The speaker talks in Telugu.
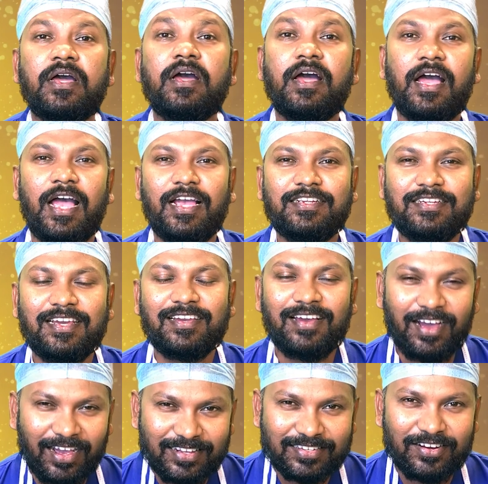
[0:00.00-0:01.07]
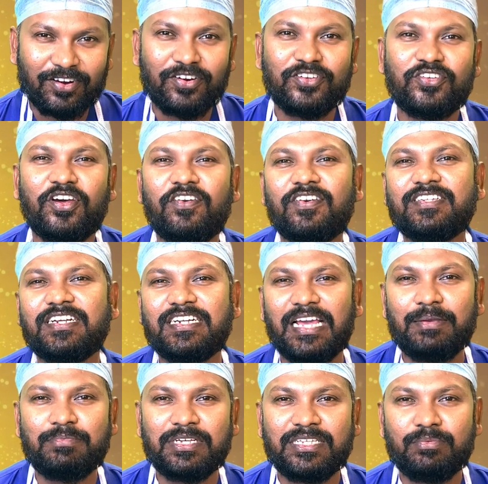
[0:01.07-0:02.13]
హ్యాష్ ట్యాగ్ ఆస్క్ డాక్టర్ జాన్ వాట్సన్ టైప్
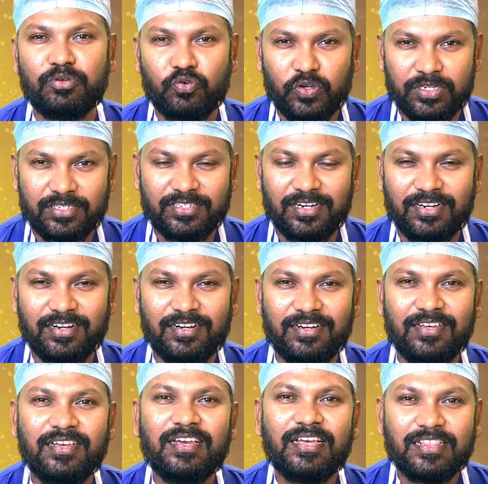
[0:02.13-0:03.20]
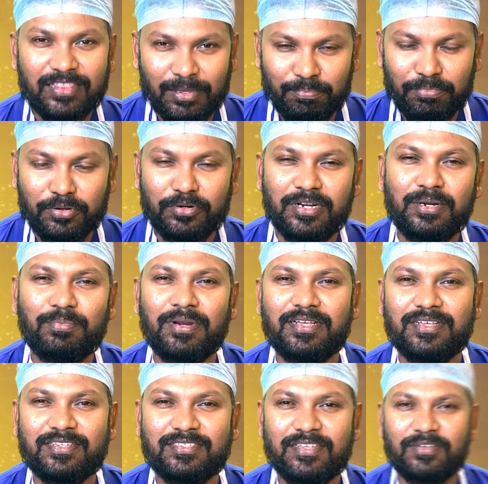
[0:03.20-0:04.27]
చేసి మీ క్వశ్చన్స్ అడగండి తప్పకుండా రిప్లై చేస్తాను